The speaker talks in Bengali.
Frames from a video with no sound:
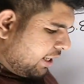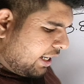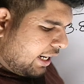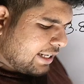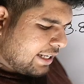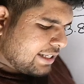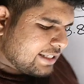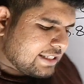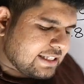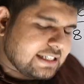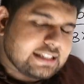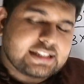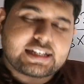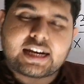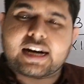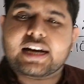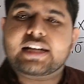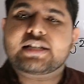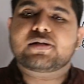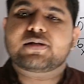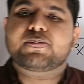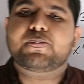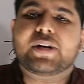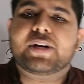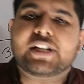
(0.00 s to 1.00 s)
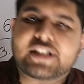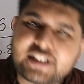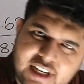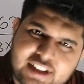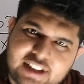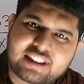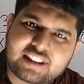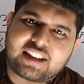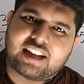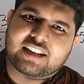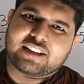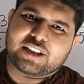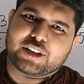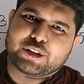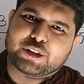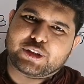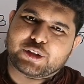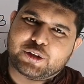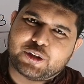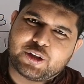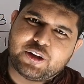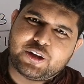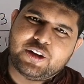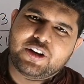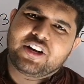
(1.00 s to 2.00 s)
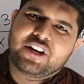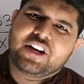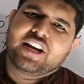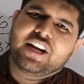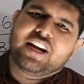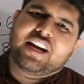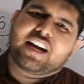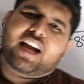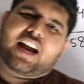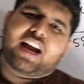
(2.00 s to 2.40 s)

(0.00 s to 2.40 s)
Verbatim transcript: এই কারণেই রাখছি যারা স্পেশাল তাদের জন্য